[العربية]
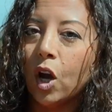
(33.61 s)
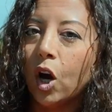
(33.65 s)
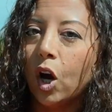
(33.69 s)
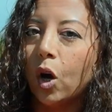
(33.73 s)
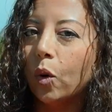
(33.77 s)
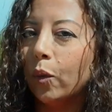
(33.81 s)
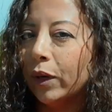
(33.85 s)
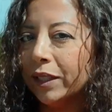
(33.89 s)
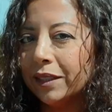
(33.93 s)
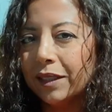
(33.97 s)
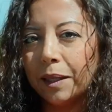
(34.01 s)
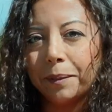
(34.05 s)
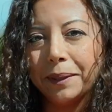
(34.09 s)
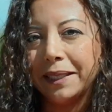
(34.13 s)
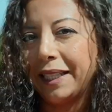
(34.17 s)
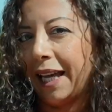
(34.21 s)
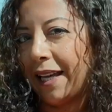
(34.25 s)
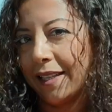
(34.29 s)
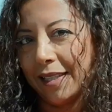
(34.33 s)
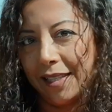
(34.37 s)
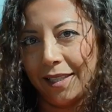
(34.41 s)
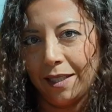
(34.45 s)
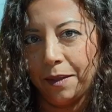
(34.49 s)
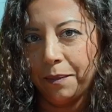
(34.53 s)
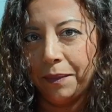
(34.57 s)
هو انت
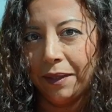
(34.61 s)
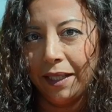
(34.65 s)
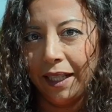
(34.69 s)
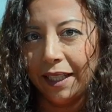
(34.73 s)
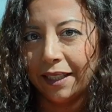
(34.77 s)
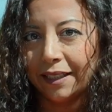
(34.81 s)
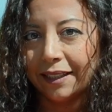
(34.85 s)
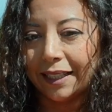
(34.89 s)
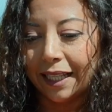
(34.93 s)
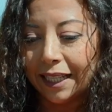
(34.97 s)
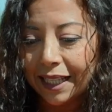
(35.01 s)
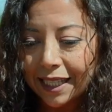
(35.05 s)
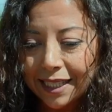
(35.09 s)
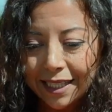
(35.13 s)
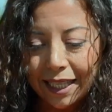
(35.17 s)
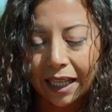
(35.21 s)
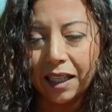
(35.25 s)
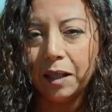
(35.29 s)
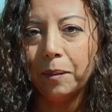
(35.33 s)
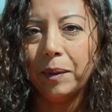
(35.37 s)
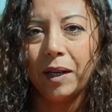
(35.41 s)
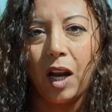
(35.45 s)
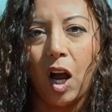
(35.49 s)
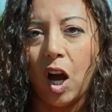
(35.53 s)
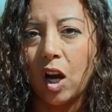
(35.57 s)
بتعذبنا انت ليه
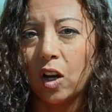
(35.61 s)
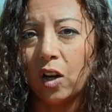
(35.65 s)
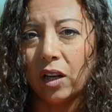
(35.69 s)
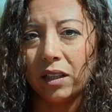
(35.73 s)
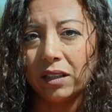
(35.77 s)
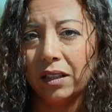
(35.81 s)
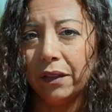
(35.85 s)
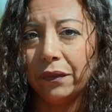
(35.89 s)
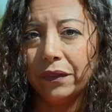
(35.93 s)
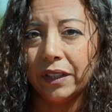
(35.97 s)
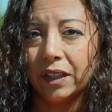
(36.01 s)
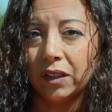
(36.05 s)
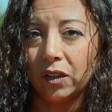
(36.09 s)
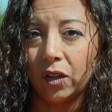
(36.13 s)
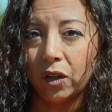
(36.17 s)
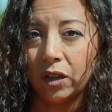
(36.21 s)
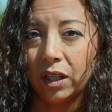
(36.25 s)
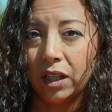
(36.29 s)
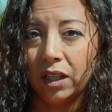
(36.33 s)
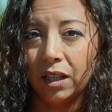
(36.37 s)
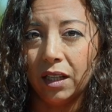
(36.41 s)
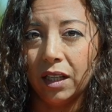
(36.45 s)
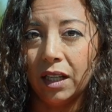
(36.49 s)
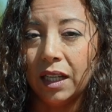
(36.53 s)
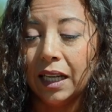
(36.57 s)
سايب الحجر ده في
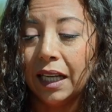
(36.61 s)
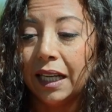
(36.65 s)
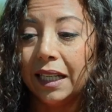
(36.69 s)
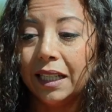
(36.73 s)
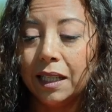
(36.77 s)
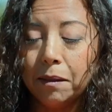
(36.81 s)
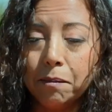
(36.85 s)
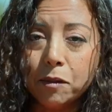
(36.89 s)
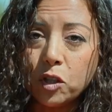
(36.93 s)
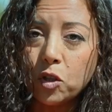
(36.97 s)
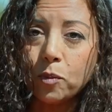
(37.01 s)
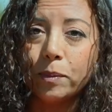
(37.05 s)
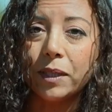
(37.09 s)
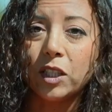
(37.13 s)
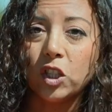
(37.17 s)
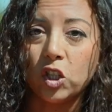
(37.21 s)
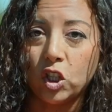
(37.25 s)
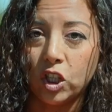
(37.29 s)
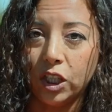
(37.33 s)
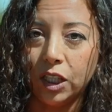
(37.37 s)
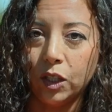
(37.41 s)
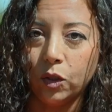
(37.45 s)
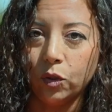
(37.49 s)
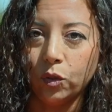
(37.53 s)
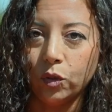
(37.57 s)
الطريق ليه مش
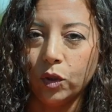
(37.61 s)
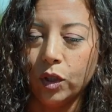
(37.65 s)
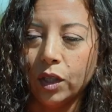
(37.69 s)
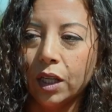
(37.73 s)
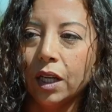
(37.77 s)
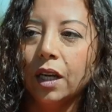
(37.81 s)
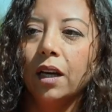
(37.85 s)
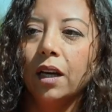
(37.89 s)
بتشيله